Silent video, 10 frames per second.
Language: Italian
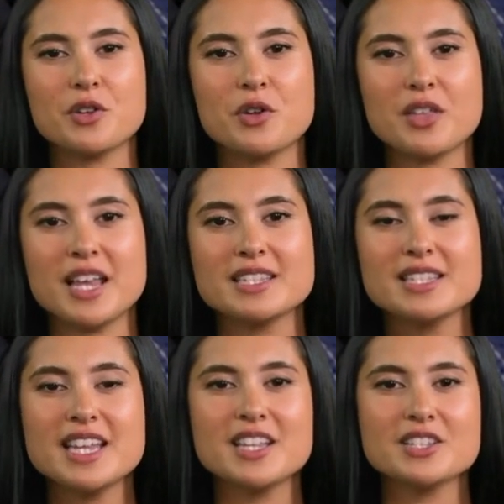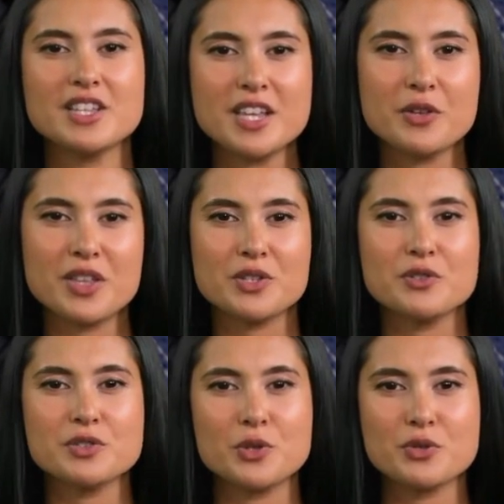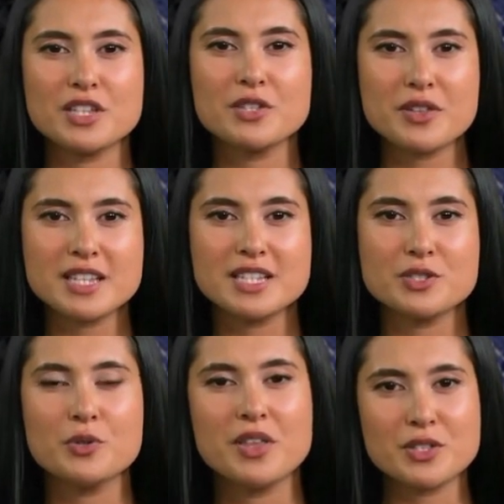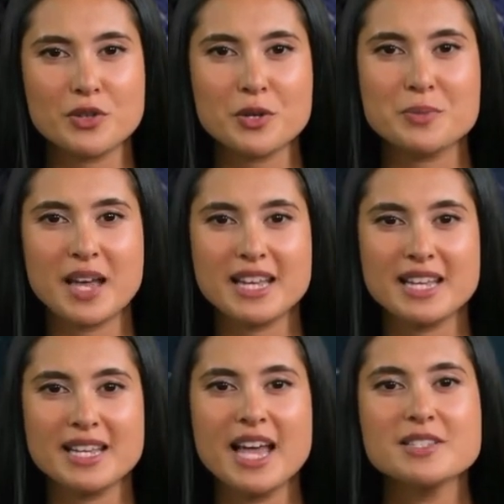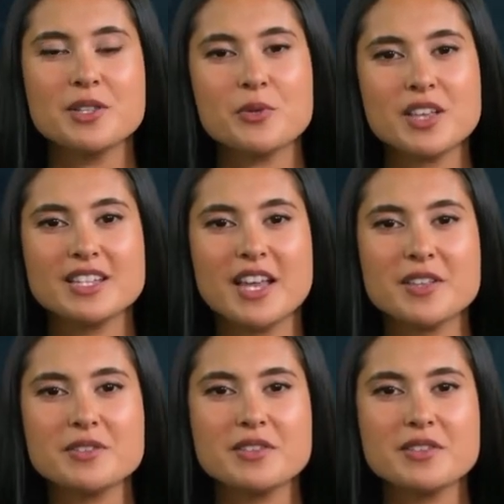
con cassa in acciaio inox lucido e cinturino in pelle di alta qualità.